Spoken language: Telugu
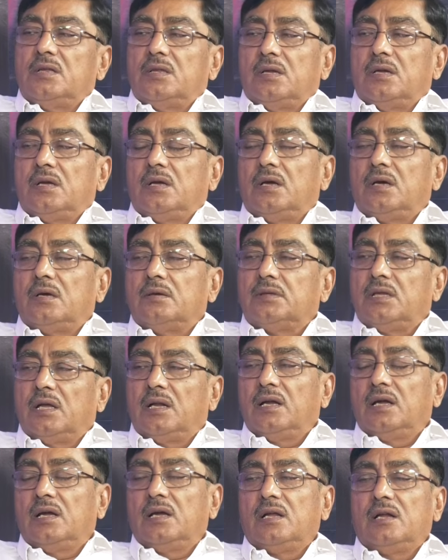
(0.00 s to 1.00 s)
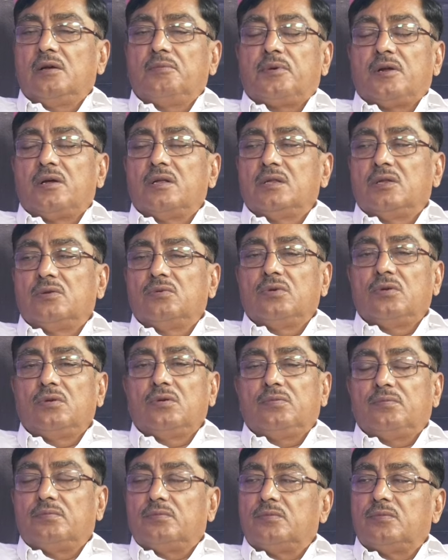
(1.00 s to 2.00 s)
ఎత్తున తెలంగాణ ప్రాంతంలో
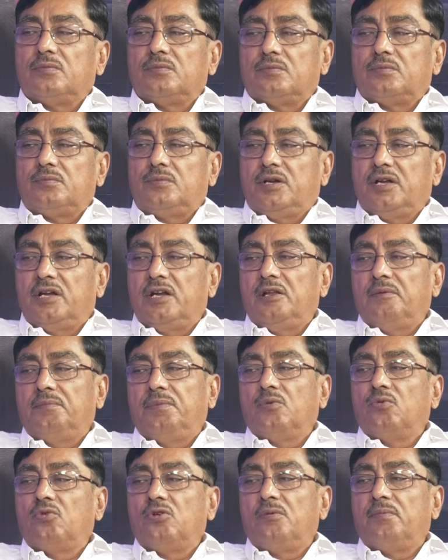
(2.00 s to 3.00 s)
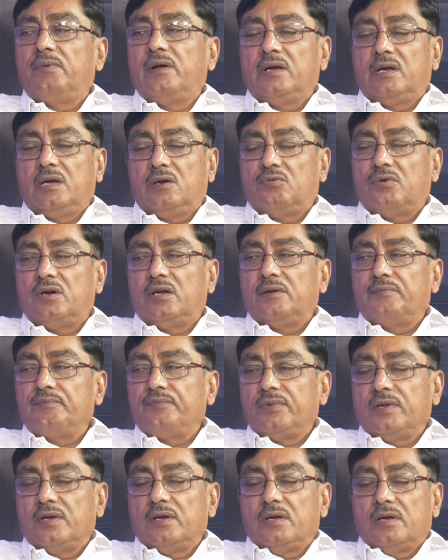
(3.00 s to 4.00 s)
టీడీపీ ఓటు బ్యాంక్గా ఉండే
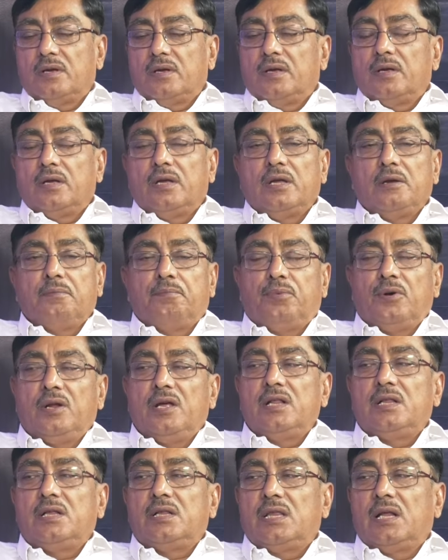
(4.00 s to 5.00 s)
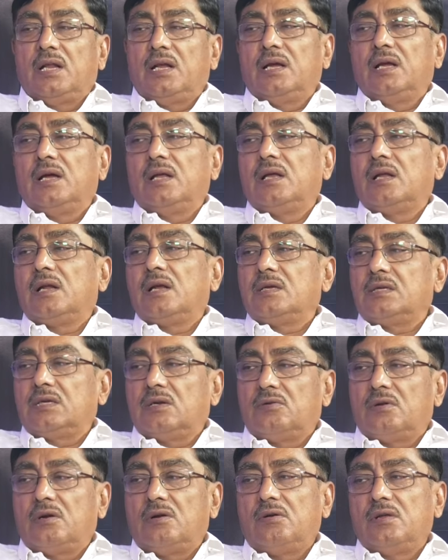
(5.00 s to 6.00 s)
ఎప్పుడైతే తెలంగాణ
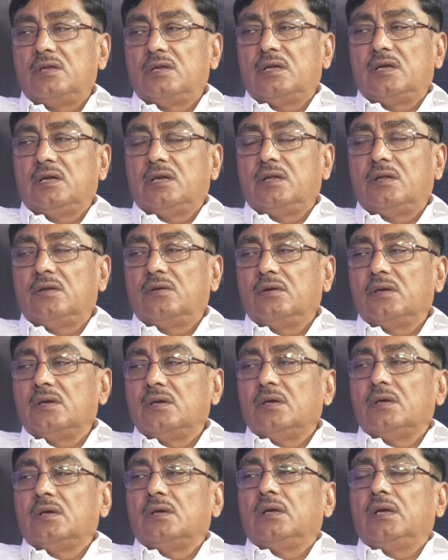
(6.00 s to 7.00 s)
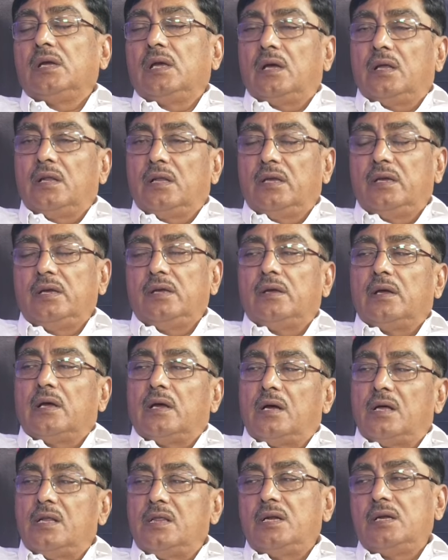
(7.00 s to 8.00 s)
రాష్ట్రం రావడం జరిగిందో అది
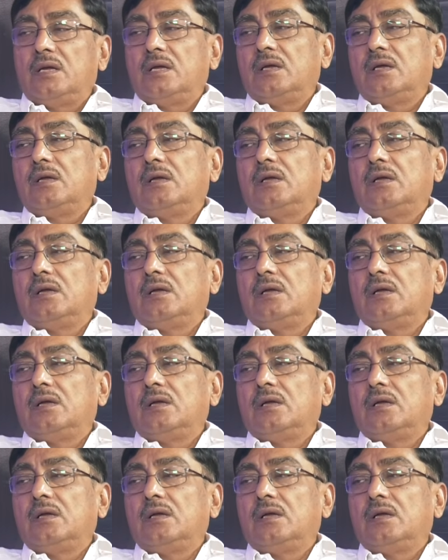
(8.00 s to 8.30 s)
ఆంధ్ర